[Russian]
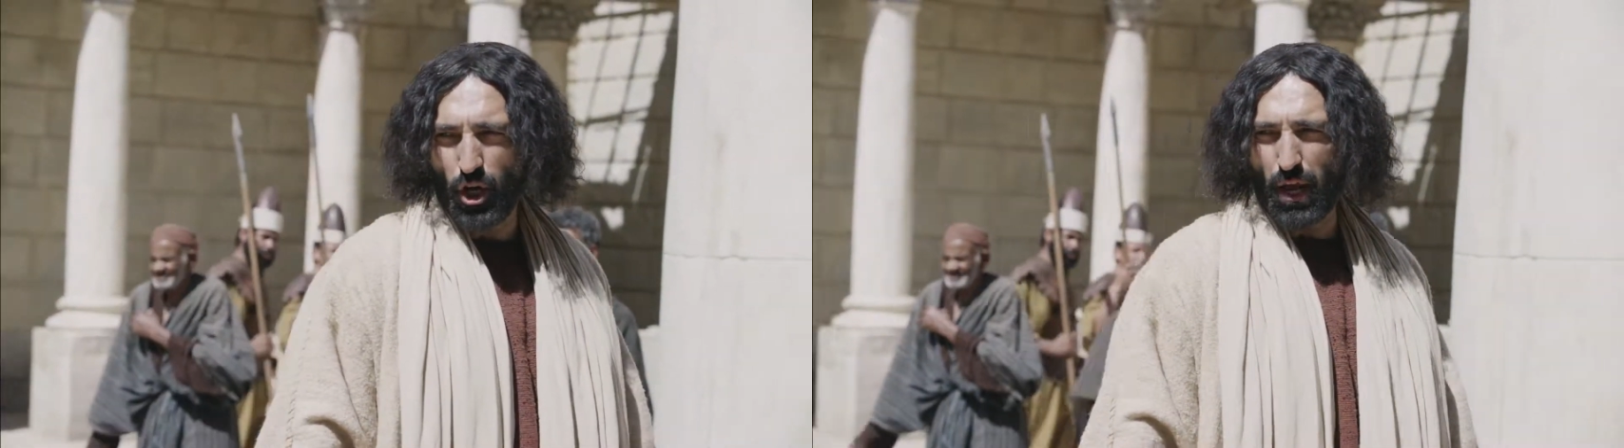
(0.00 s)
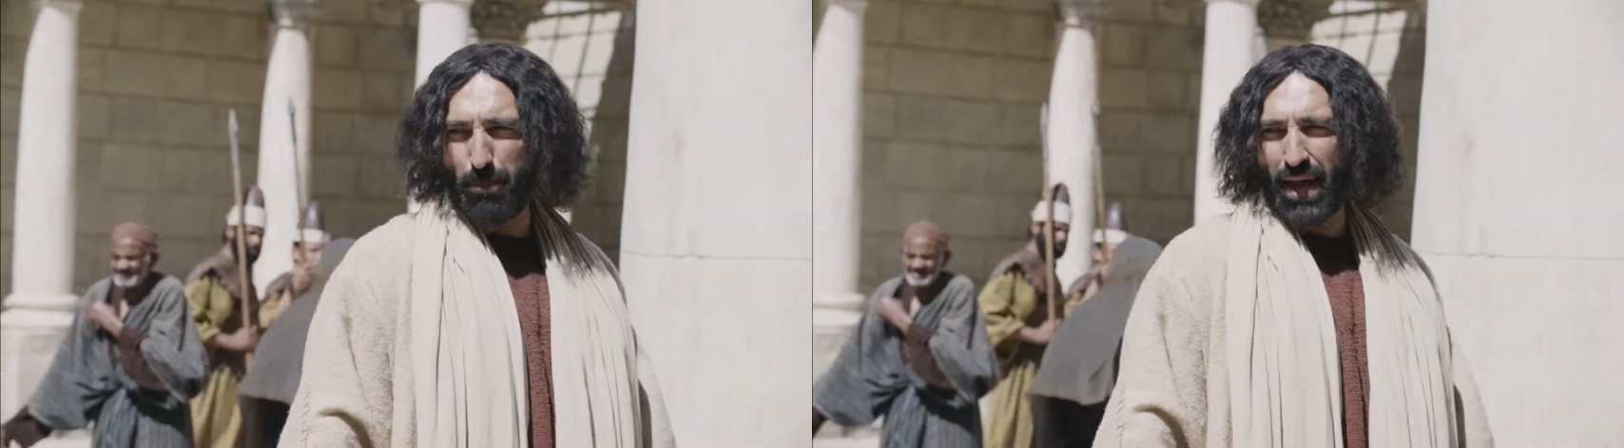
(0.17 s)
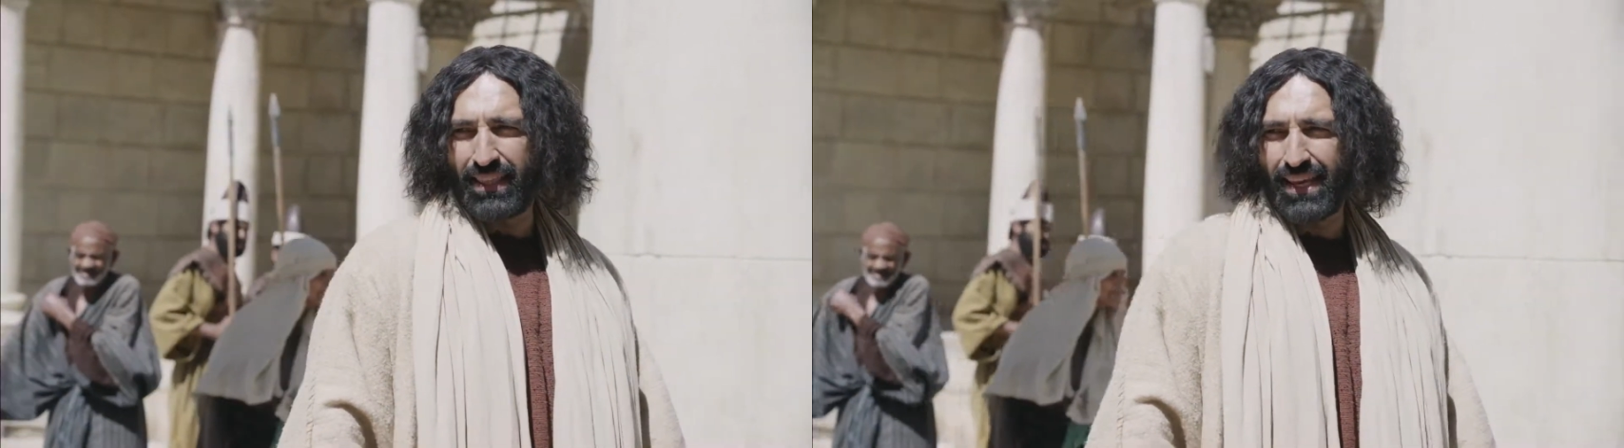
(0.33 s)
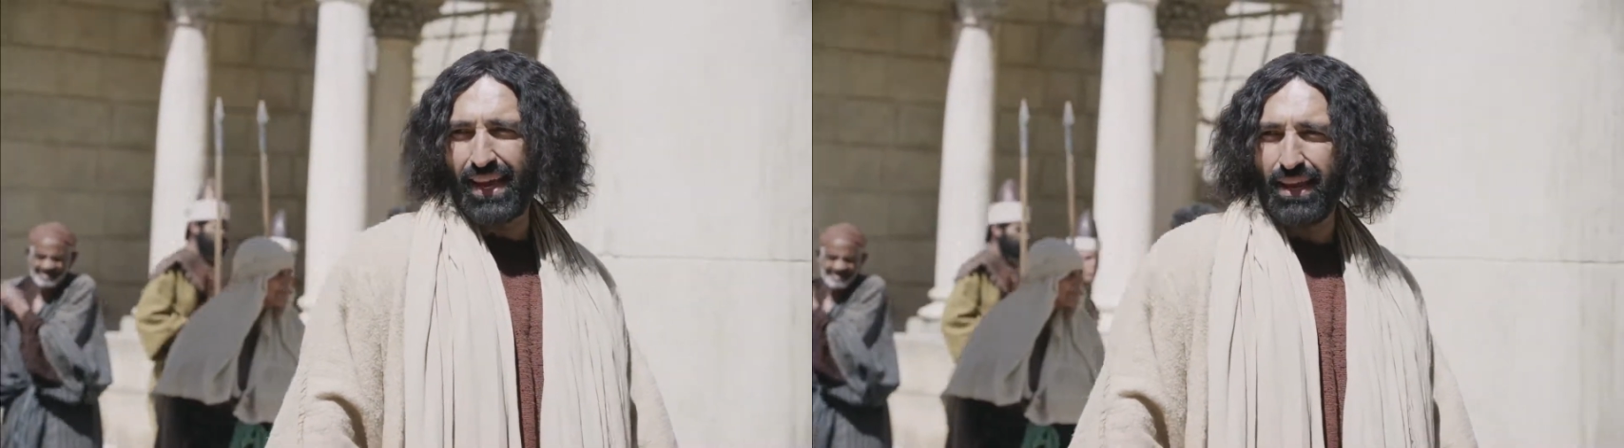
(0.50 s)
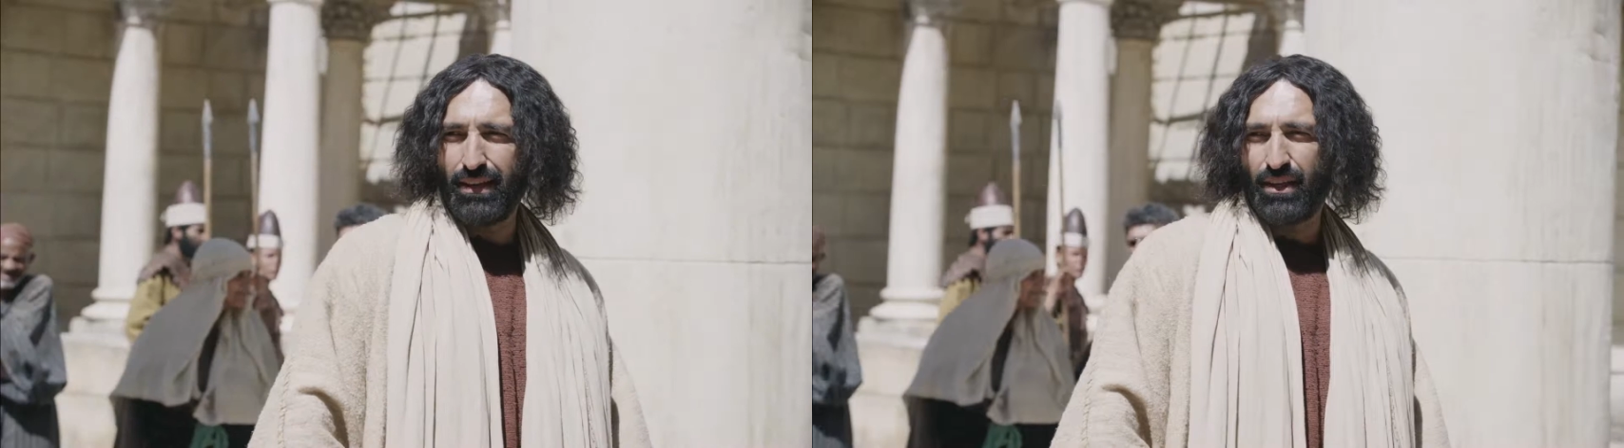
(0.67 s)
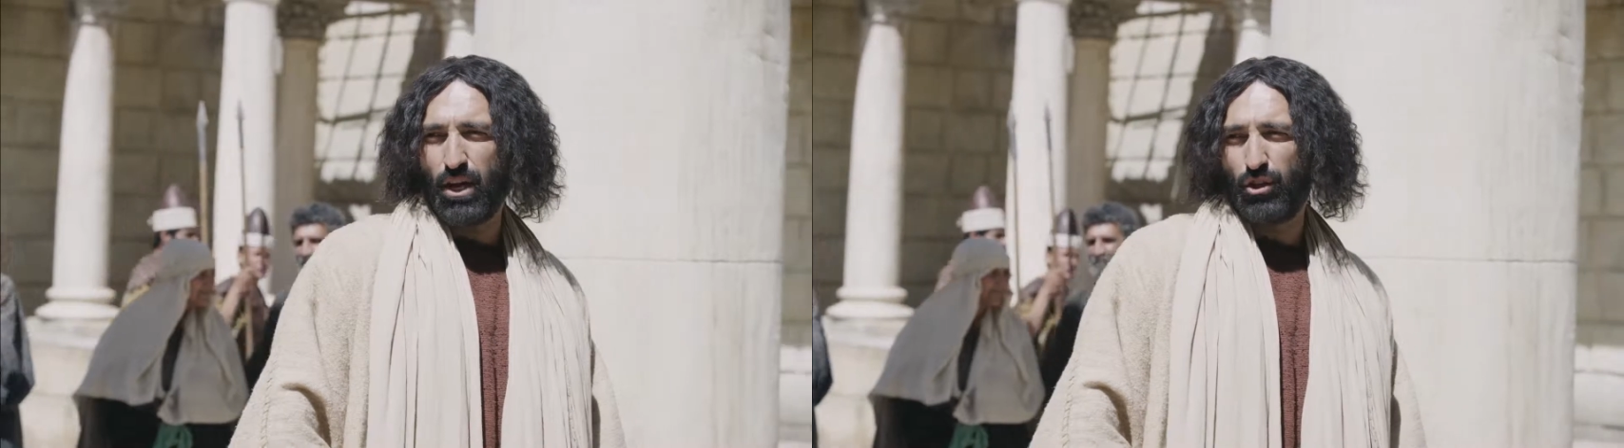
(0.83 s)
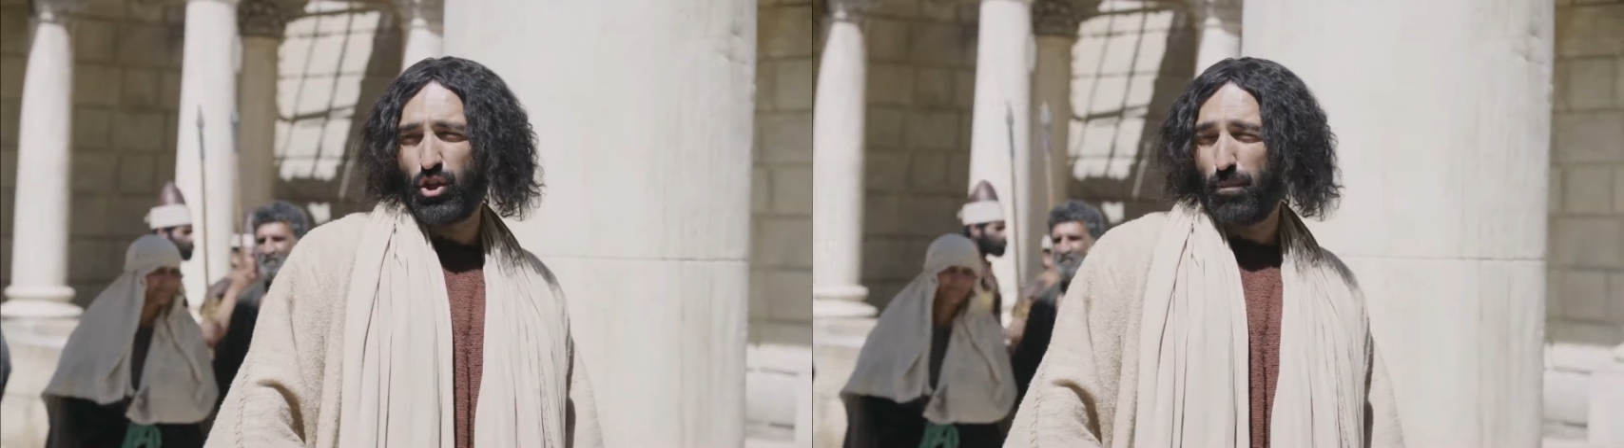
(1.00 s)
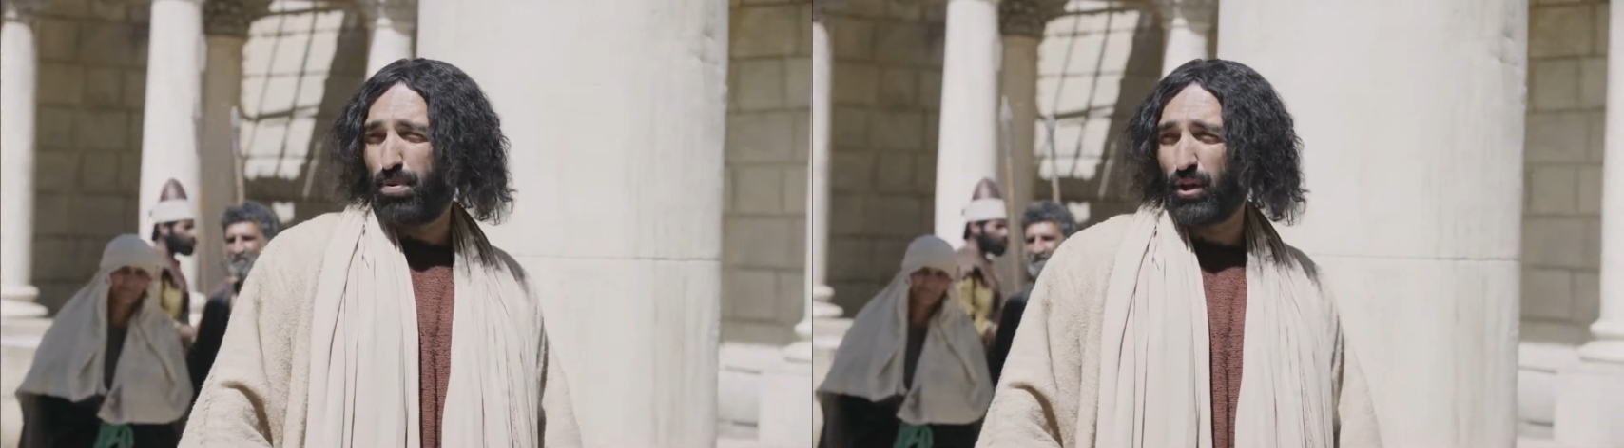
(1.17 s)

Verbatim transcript: Иисус продолжал,